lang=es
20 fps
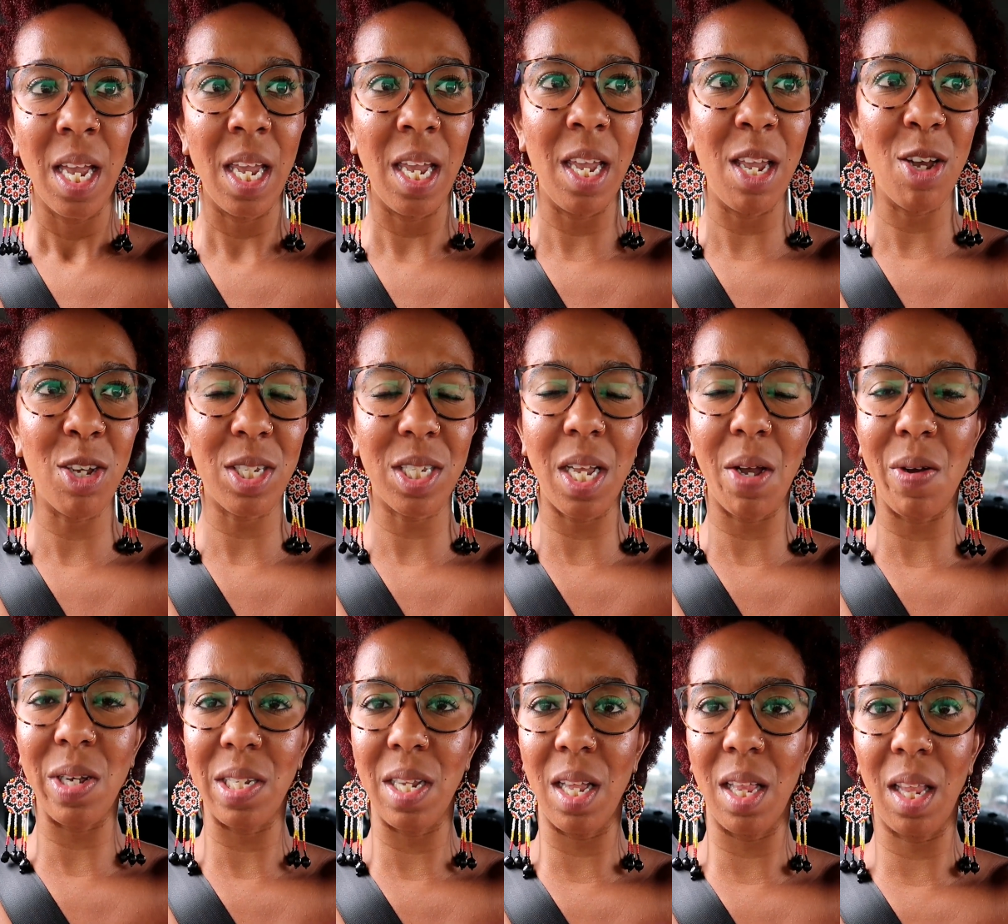Y yo
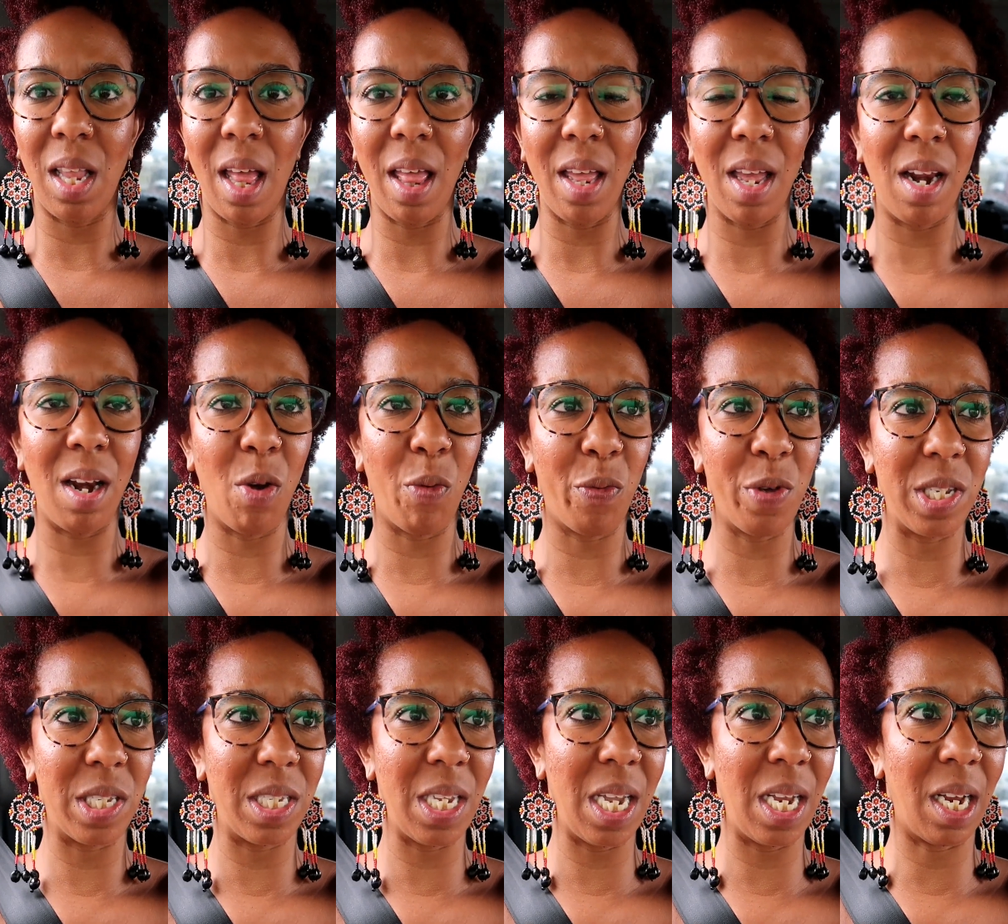estaba sentada ahí en la
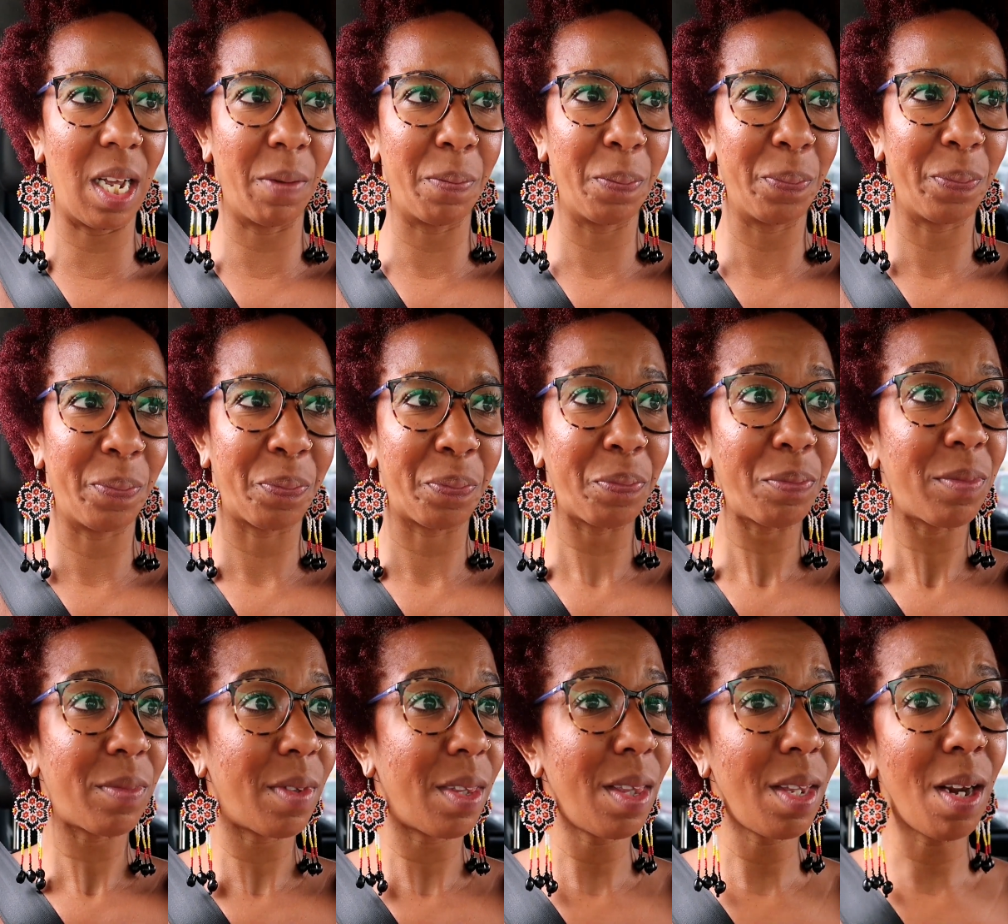oficina,
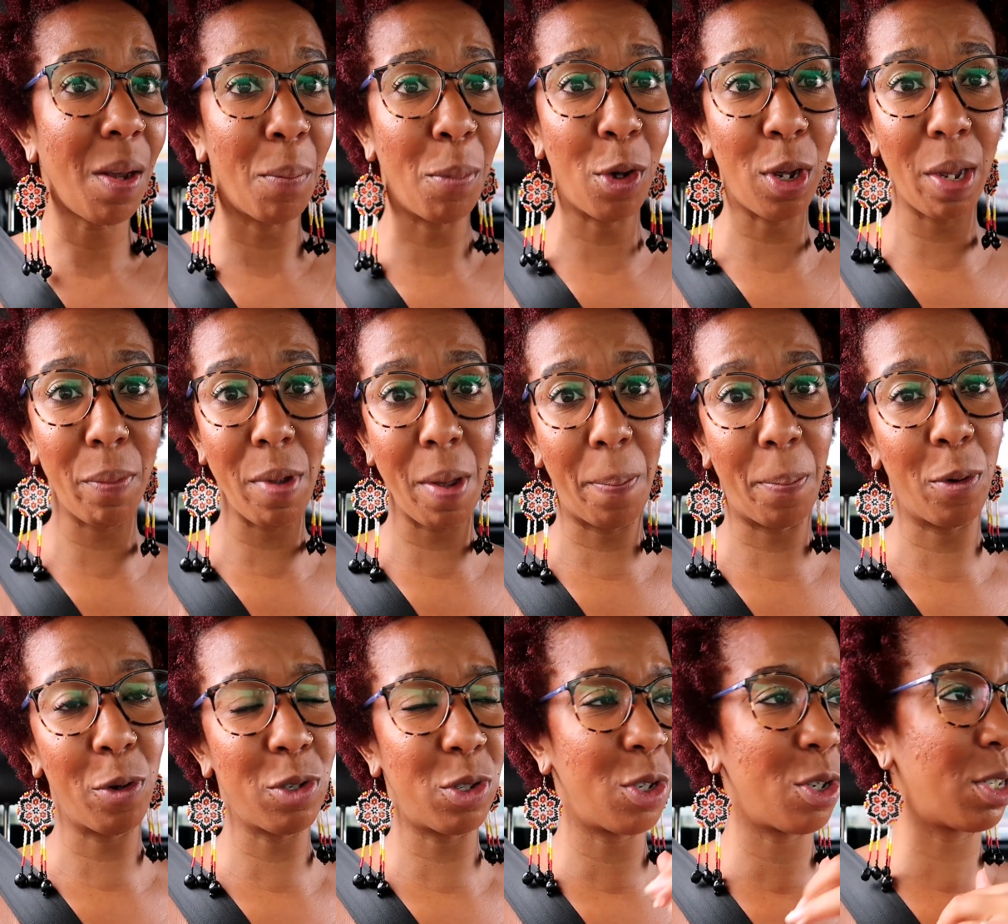porque mi
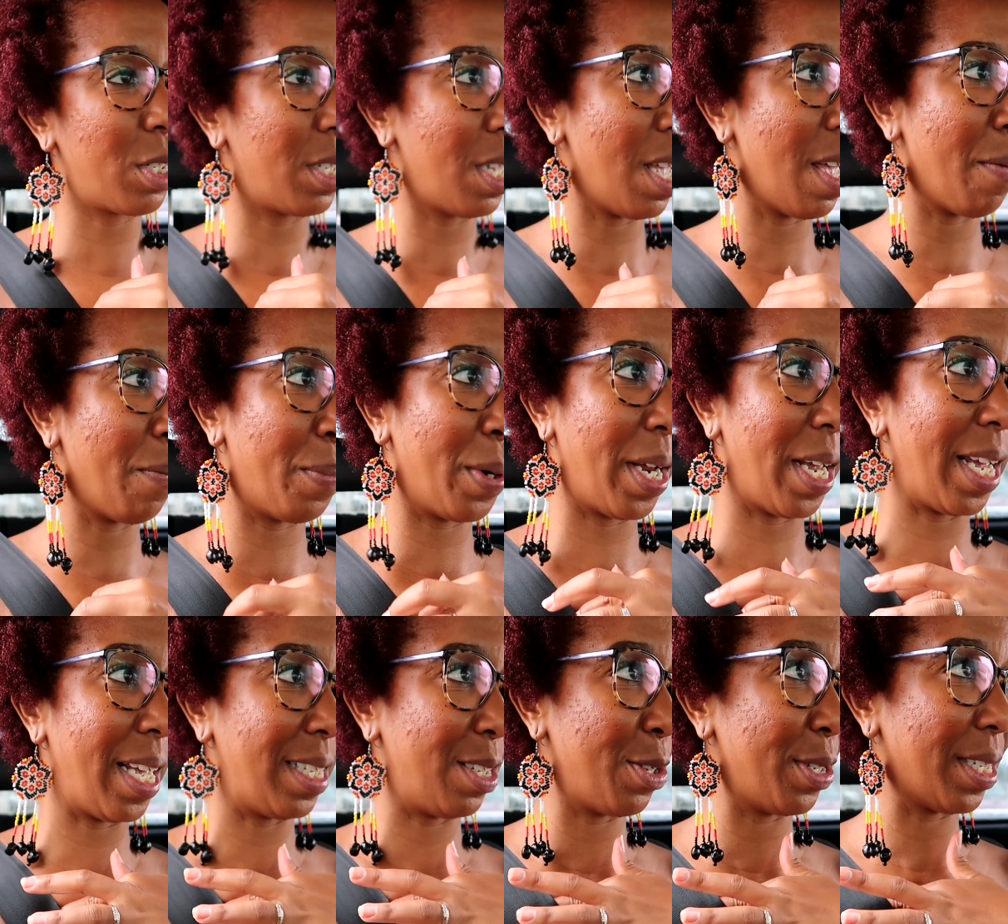esposo siempre,
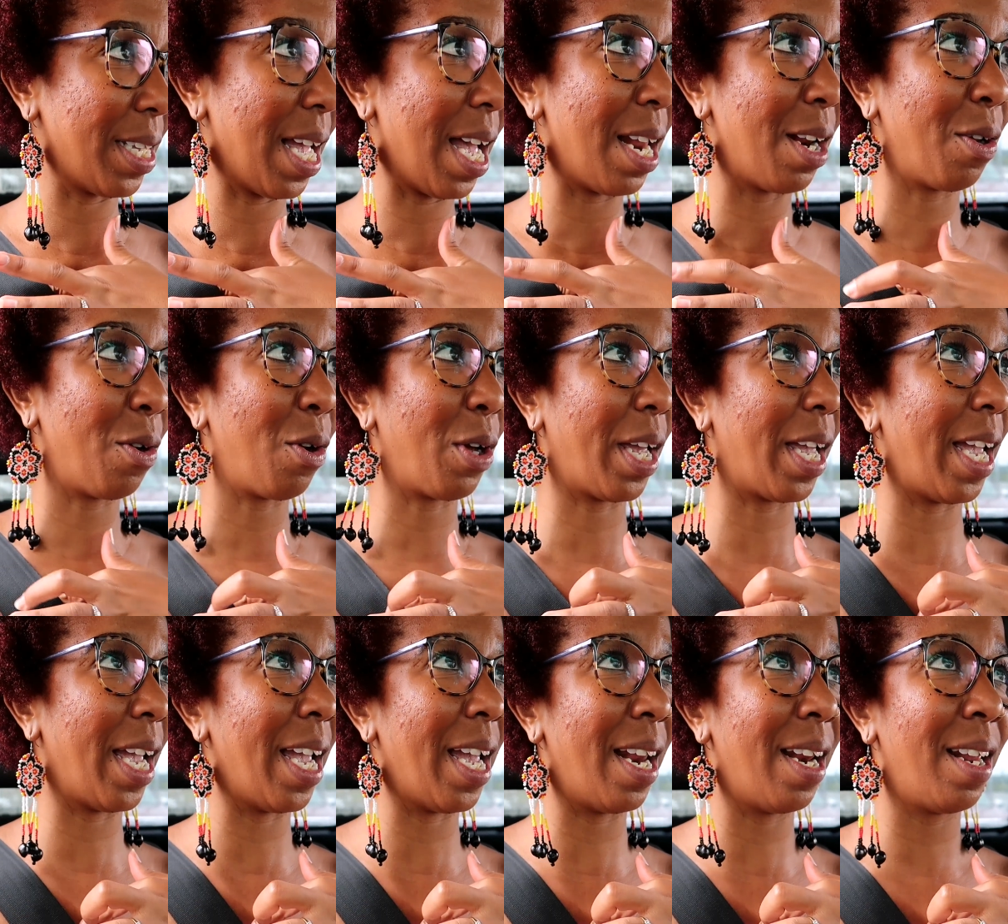eso es algo
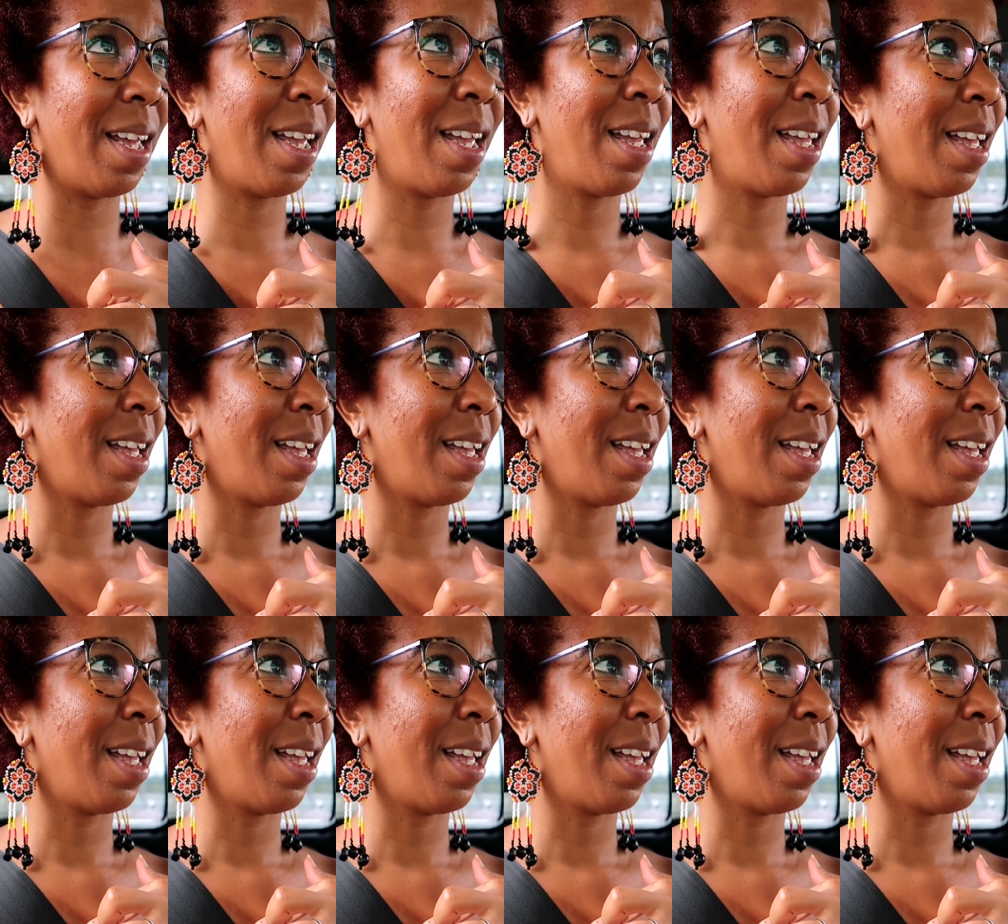que él